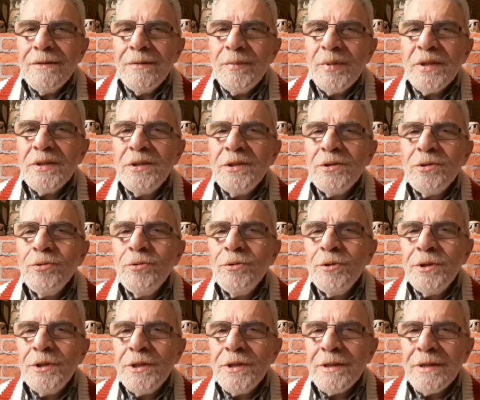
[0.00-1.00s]

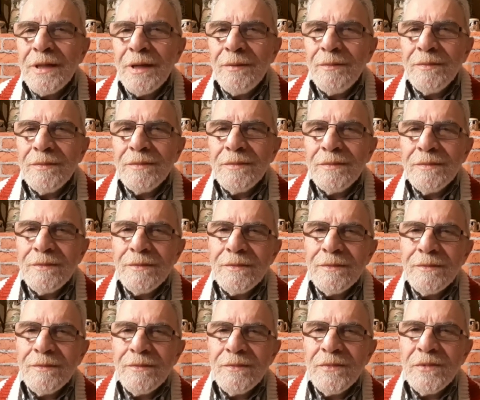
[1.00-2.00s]
Протестующих там
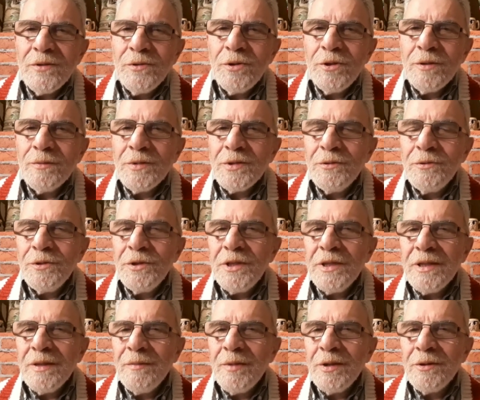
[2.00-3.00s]
в лучшем
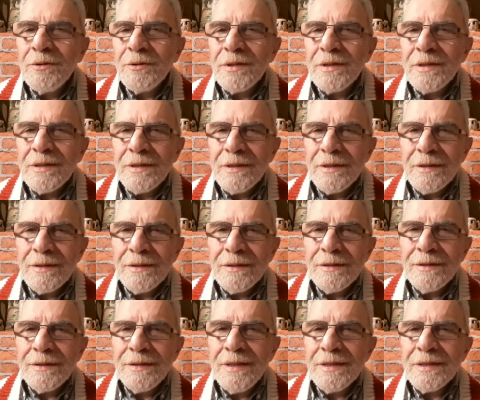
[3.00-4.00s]
случае наберется
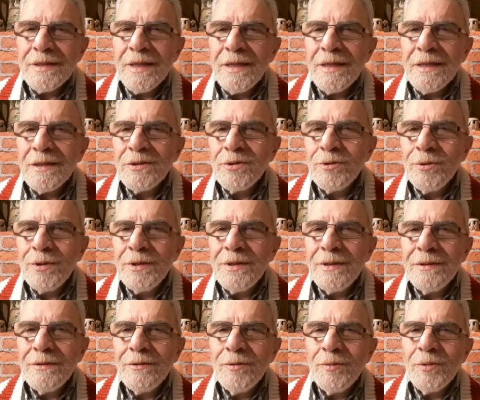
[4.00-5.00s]
несколько
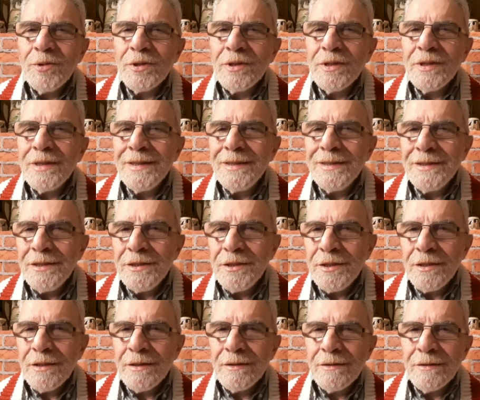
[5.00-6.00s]
сотен, ну, может,
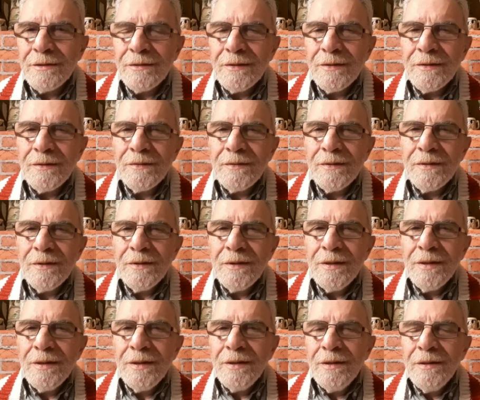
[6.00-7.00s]
тысяча.
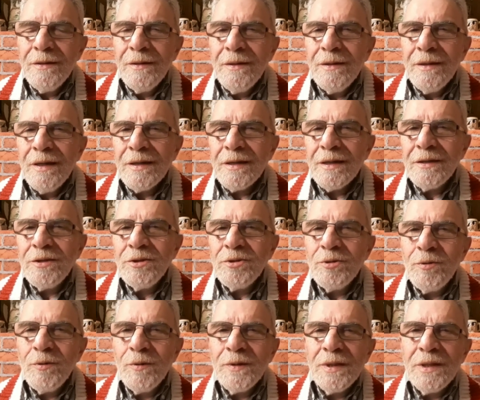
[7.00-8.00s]

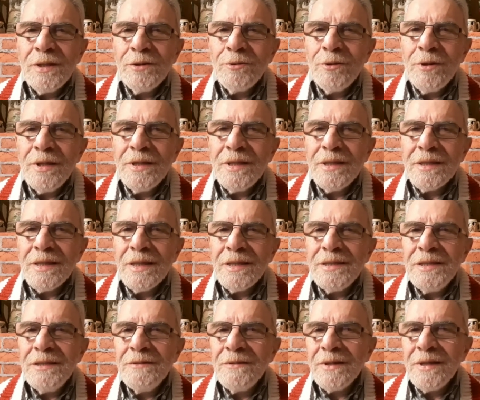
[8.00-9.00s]
Организовывает их то
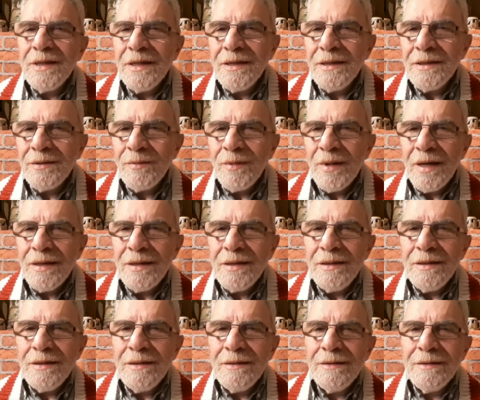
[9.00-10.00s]
альтернатива для
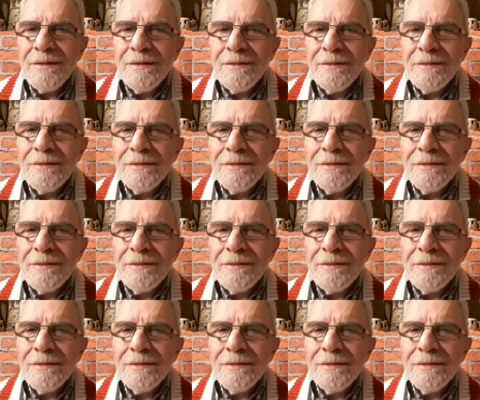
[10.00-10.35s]
Германии,